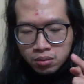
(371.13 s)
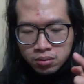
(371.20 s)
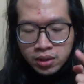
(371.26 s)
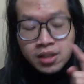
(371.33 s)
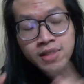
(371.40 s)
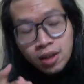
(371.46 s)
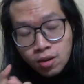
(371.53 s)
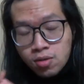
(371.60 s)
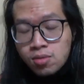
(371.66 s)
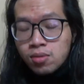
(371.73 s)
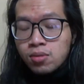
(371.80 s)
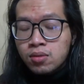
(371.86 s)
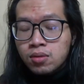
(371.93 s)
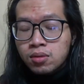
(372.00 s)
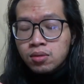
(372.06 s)
tinh dầu
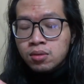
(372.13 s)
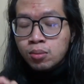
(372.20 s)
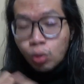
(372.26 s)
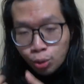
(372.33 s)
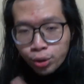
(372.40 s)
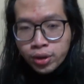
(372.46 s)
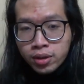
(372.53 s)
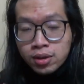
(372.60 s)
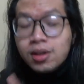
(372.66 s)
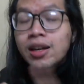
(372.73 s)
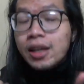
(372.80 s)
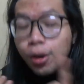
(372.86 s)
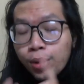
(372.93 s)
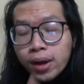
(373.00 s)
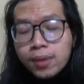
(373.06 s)
mùi hương
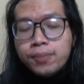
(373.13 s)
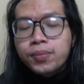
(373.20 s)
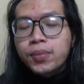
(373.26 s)
liệu ấy,